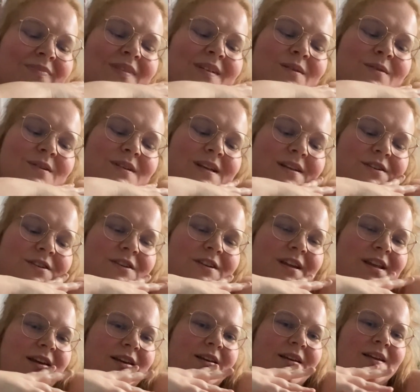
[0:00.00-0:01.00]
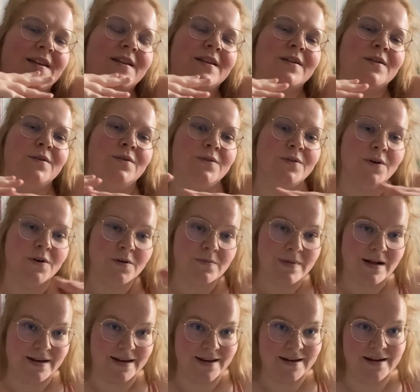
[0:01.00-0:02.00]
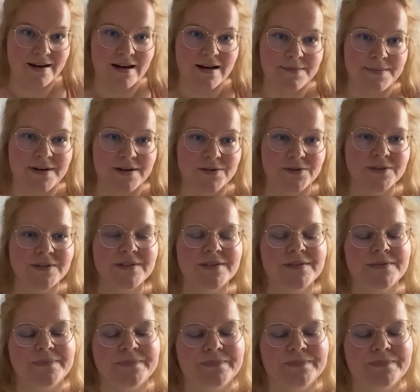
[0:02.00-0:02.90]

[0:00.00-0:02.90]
und einen Strick Nochmal deine Arme aus.